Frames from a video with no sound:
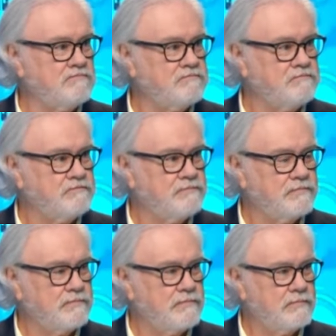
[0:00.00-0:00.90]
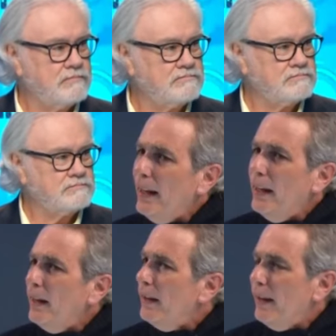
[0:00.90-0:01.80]
A ver, es,
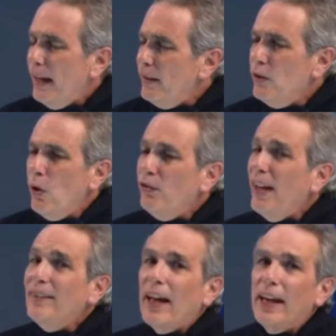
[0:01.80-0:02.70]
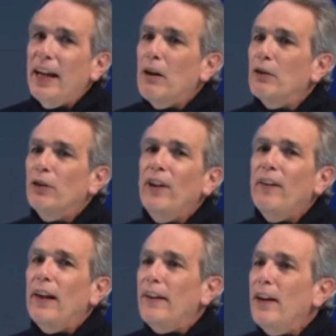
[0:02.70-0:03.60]
no se exagera cuando dices
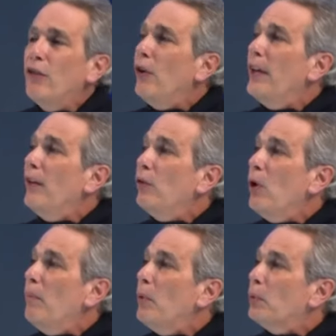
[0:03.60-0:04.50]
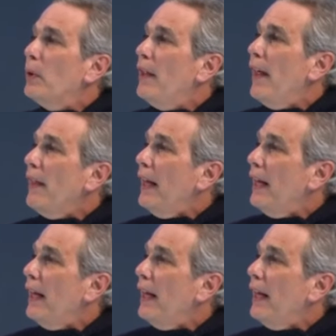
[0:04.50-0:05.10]
el Deershoring es una oportunidad